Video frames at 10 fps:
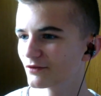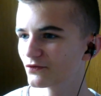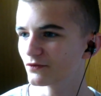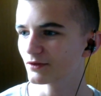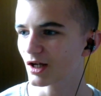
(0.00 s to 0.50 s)

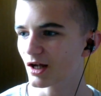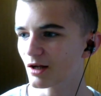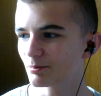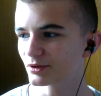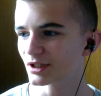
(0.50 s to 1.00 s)
Yy, a
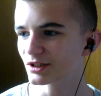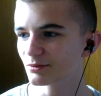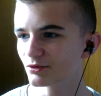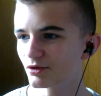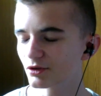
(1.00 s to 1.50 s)
poza
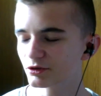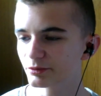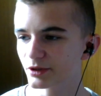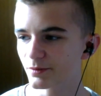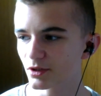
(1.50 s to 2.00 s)
tym dużo osób
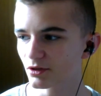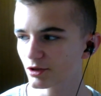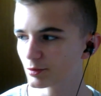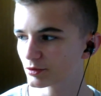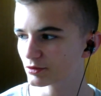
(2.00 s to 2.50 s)
też
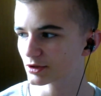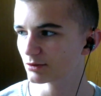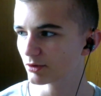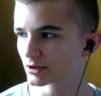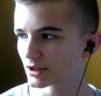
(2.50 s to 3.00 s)
przychodzi po prostu z
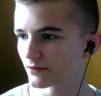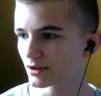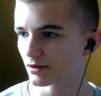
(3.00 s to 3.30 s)
hitboxa, wiesz?